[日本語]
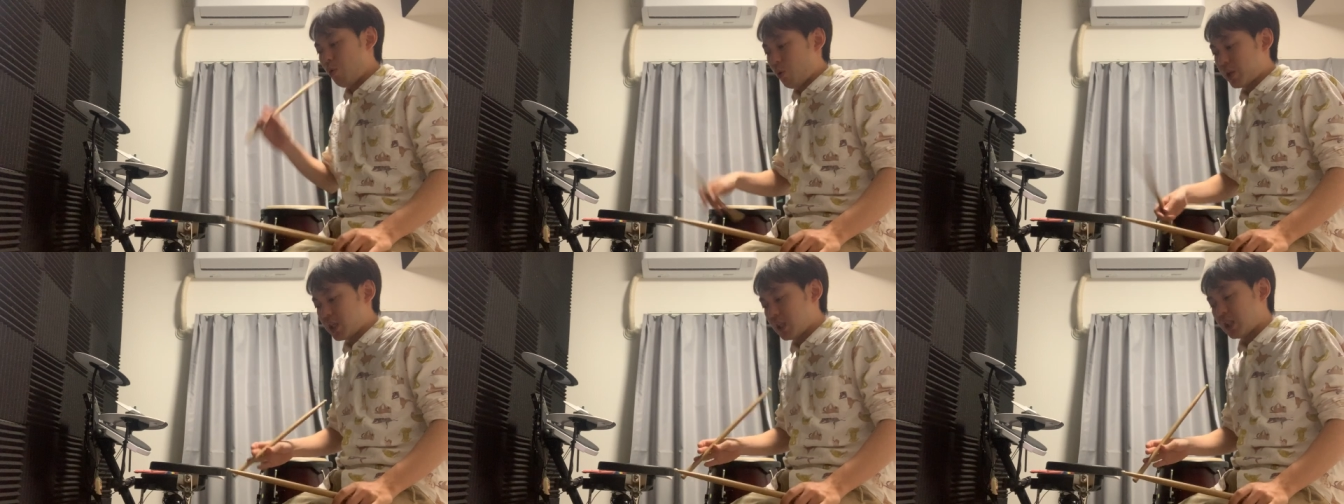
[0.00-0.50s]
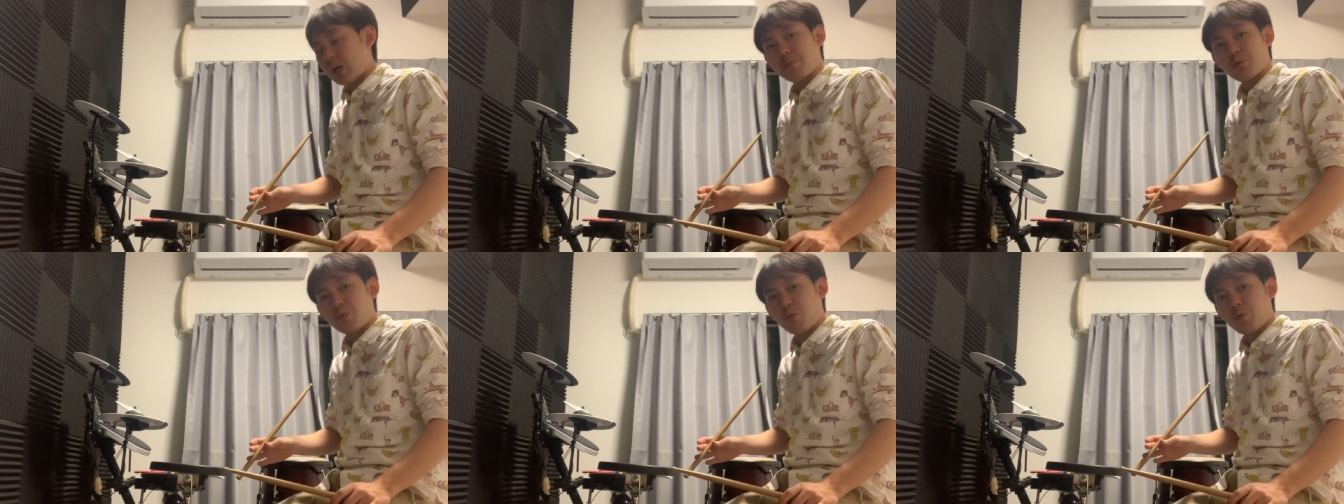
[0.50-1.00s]
大きい
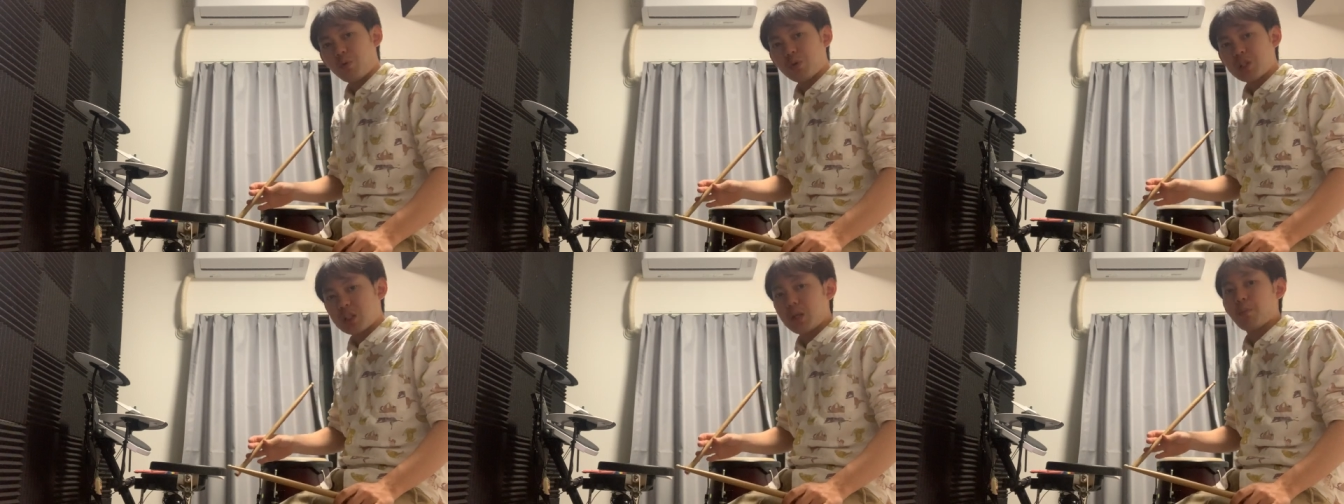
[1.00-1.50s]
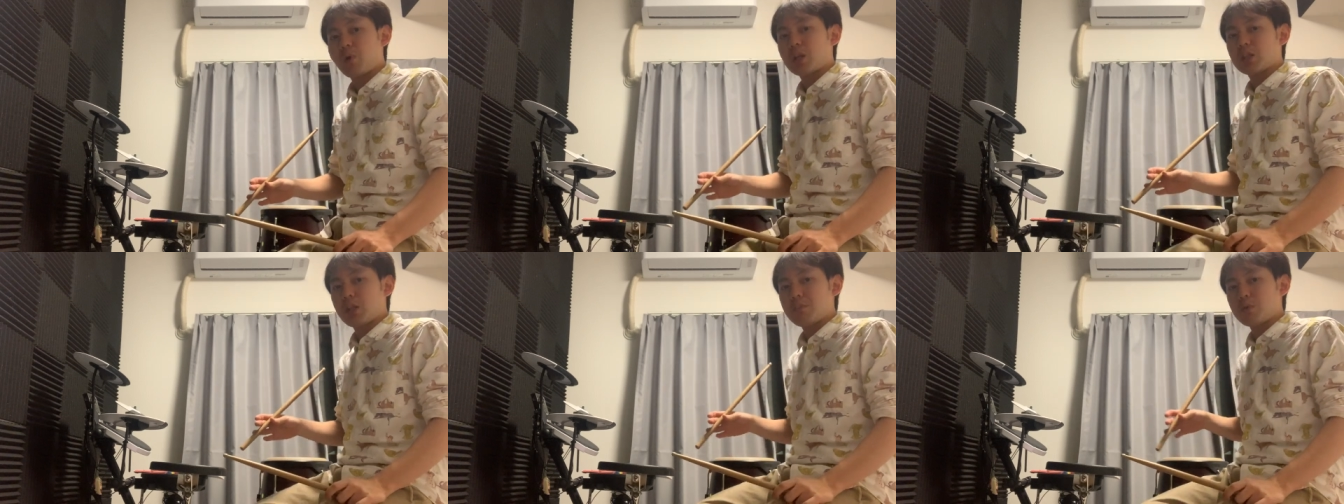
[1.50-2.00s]
ダブルをしても
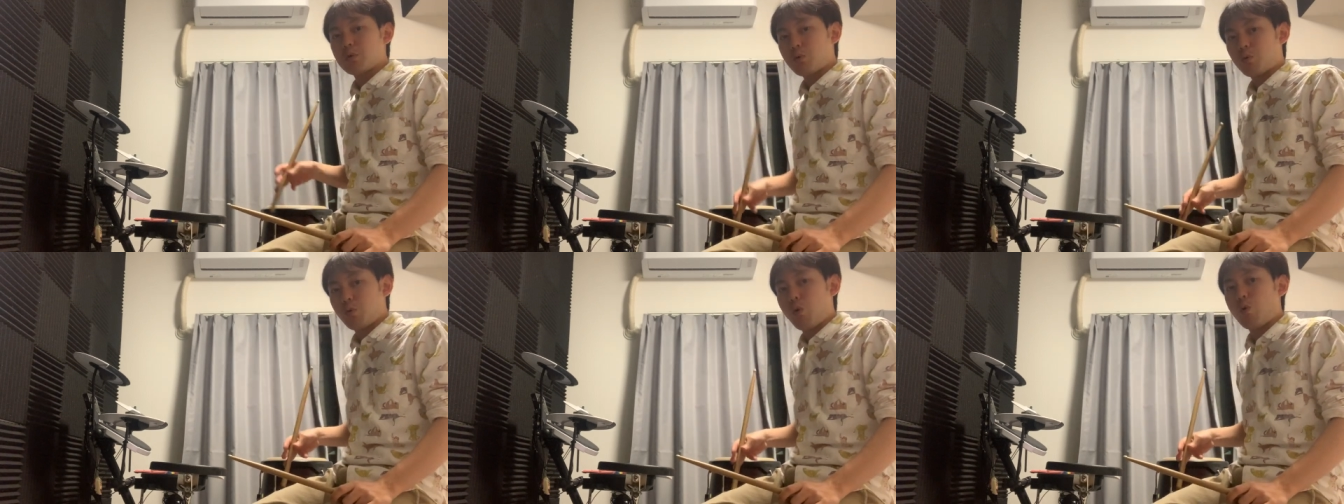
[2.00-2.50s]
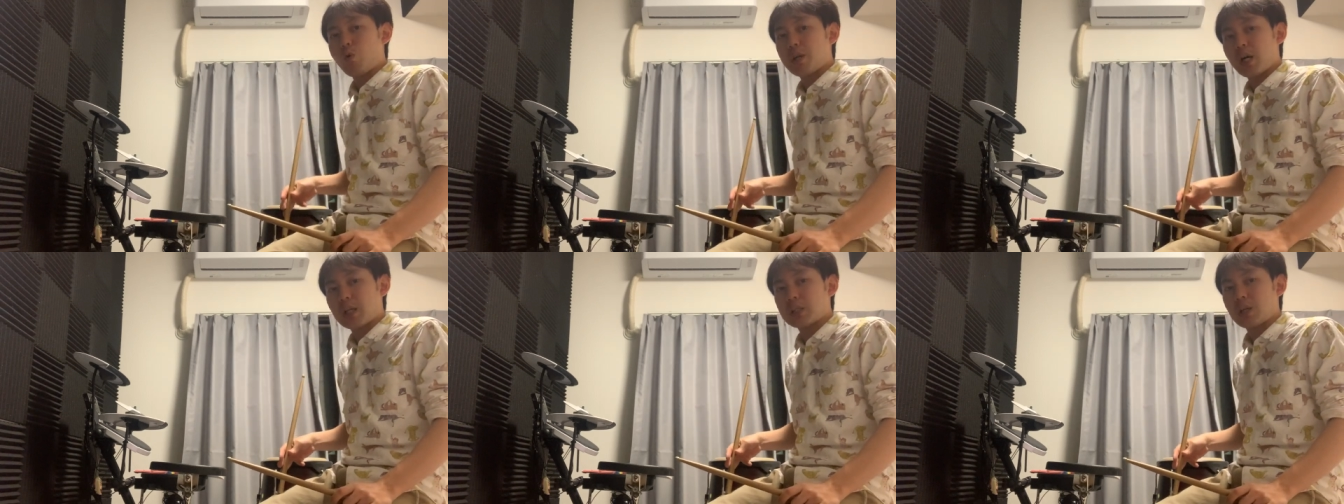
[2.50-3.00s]
らってみると、ここ
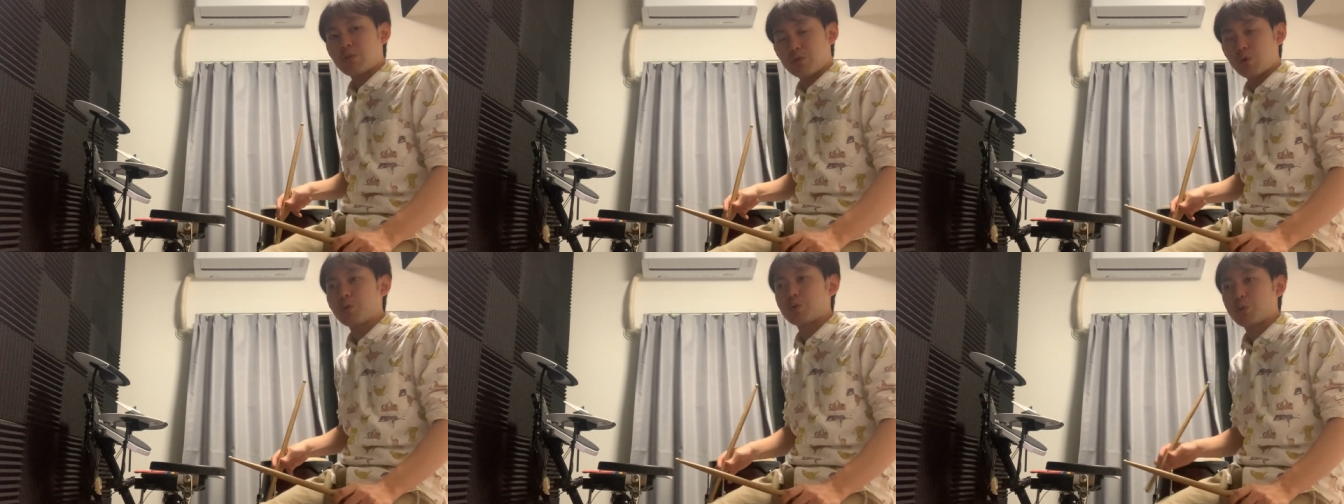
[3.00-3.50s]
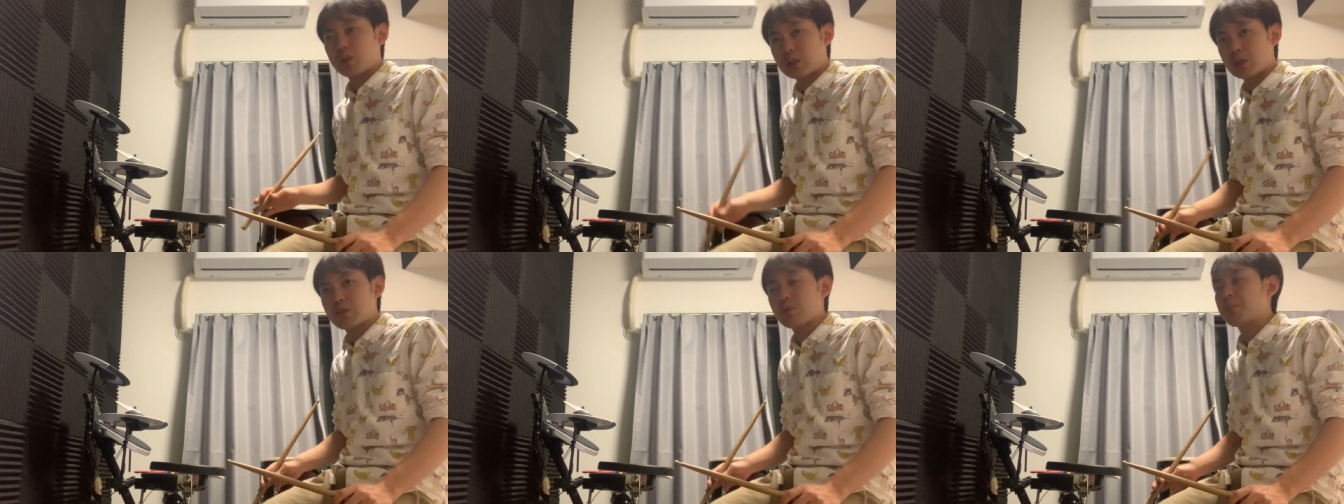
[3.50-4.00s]
に当たる症状だっ
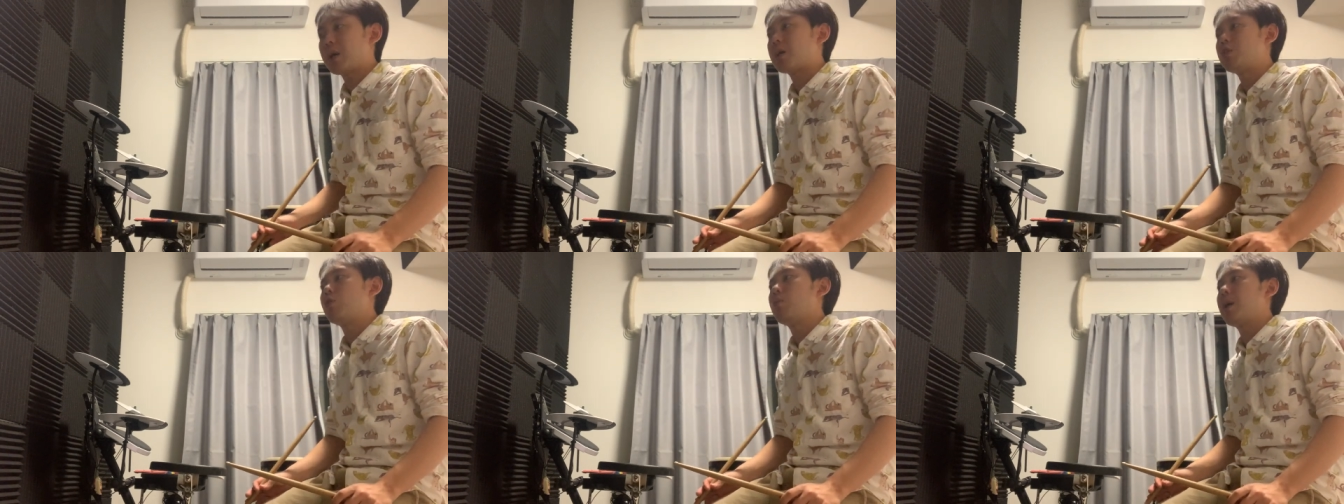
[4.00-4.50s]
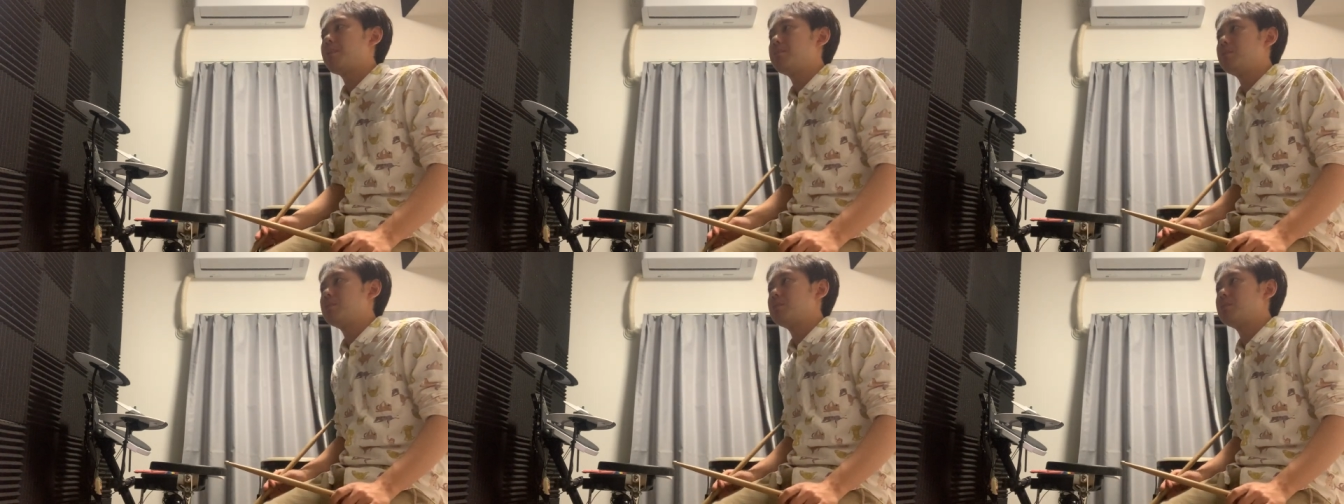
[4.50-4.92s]
たり、まあ、要は